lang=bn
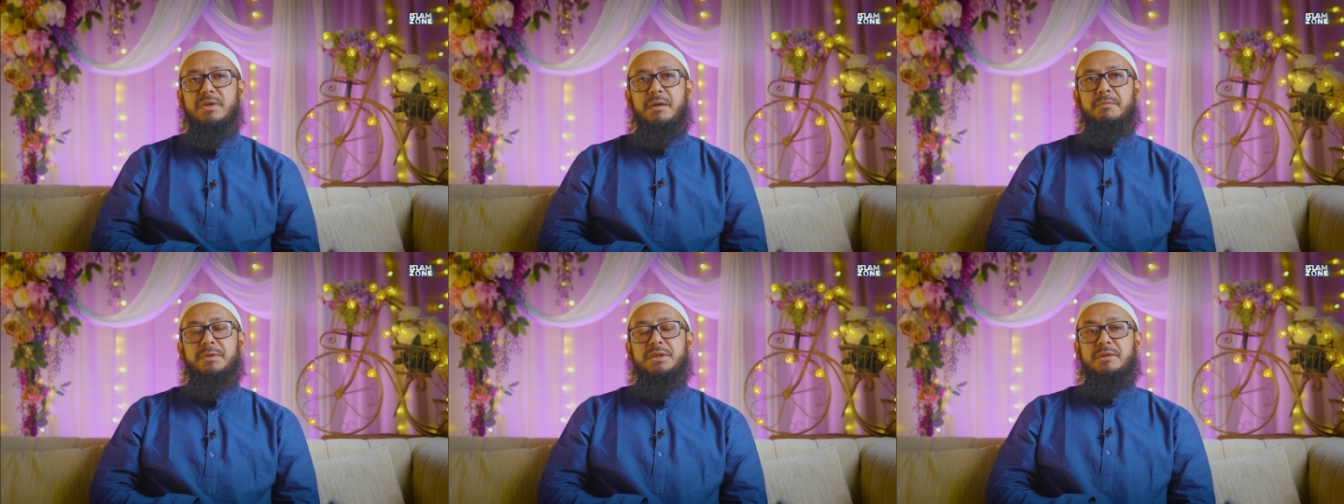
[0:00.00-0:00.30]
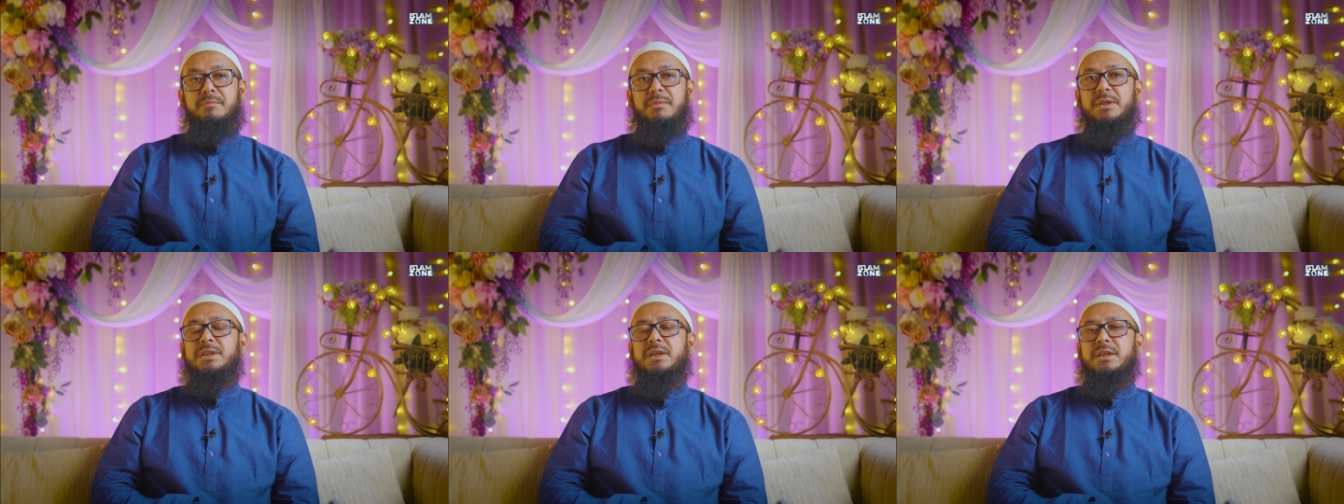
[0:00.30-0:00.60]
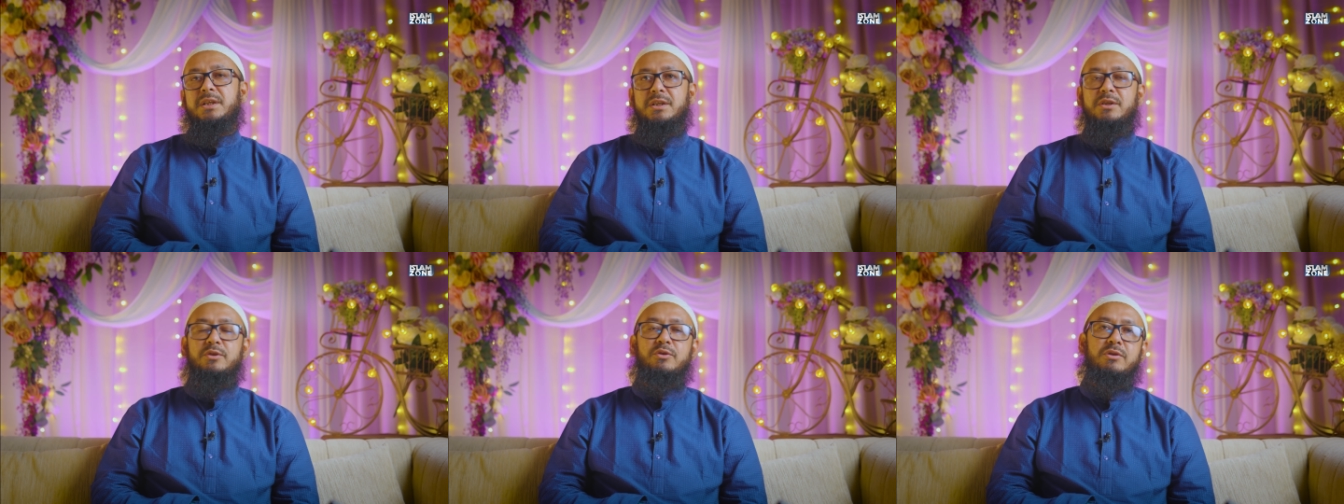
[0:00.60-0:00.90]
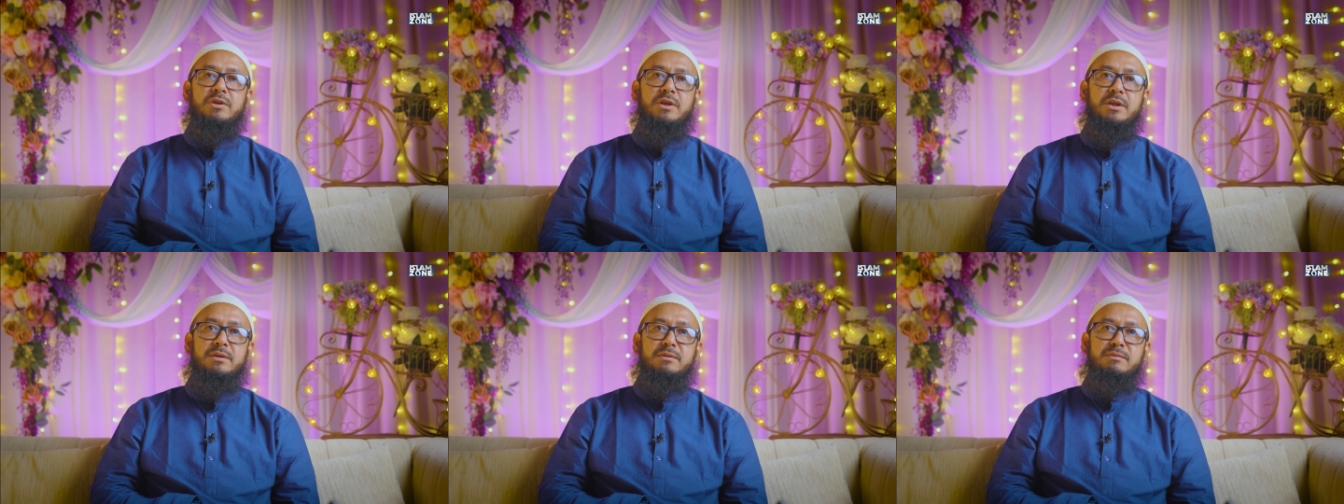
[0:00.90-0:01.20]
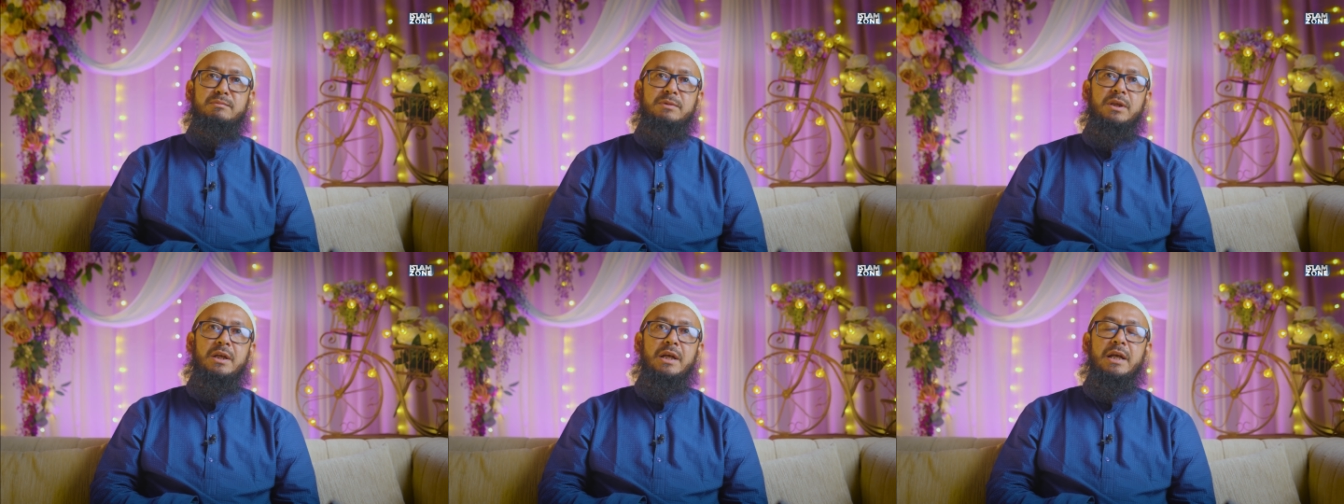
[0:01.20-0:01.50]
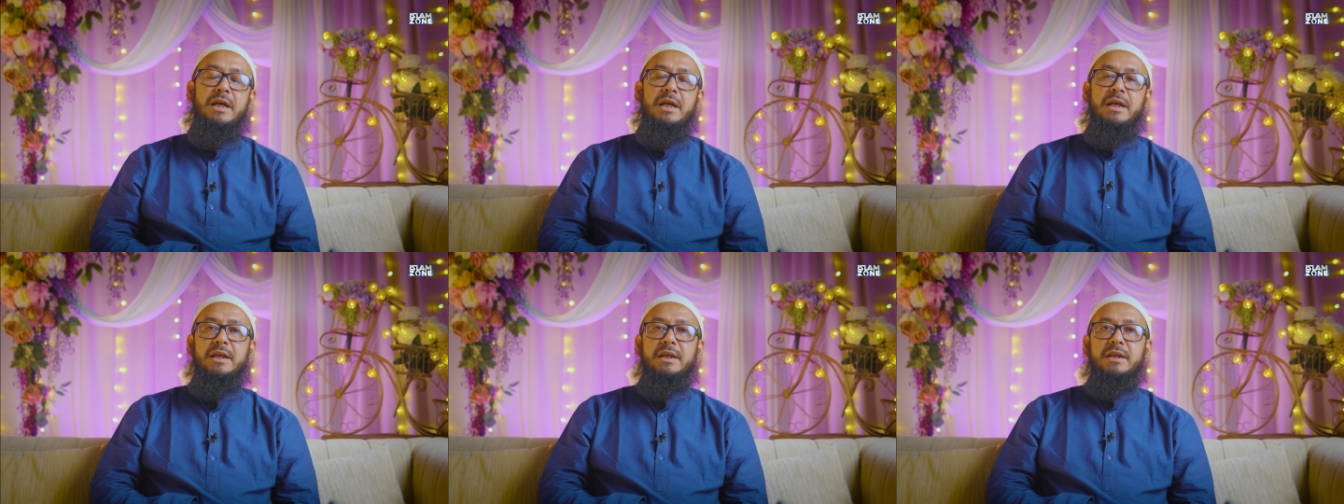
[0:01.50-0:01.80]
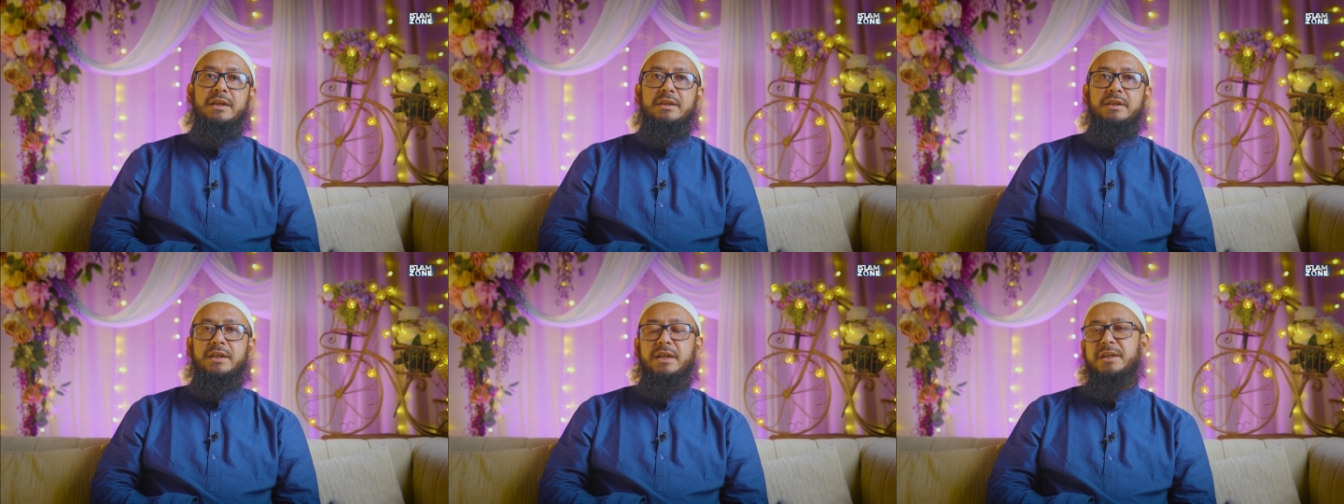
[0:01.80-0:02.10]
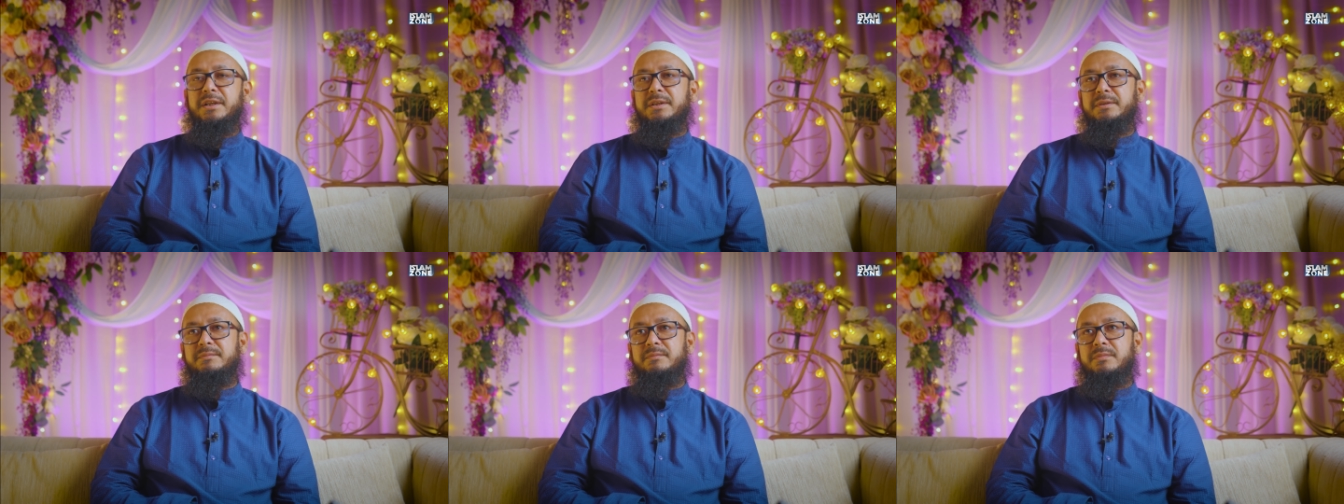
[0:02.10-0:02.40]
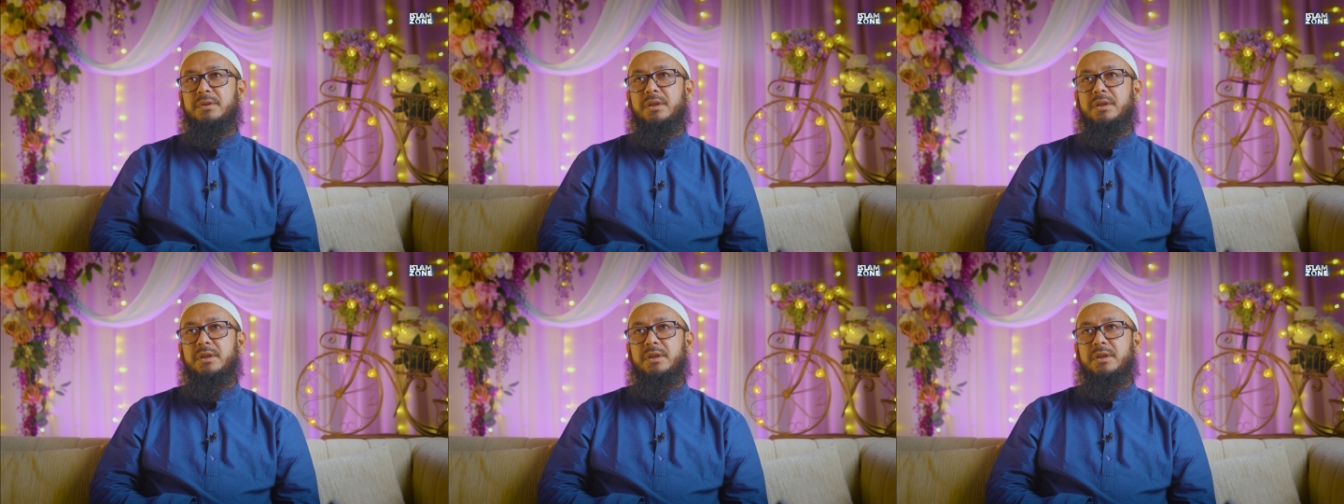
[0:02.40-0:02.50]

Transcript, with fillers: আমাদের মাথায় রাখা দরকার দেখেন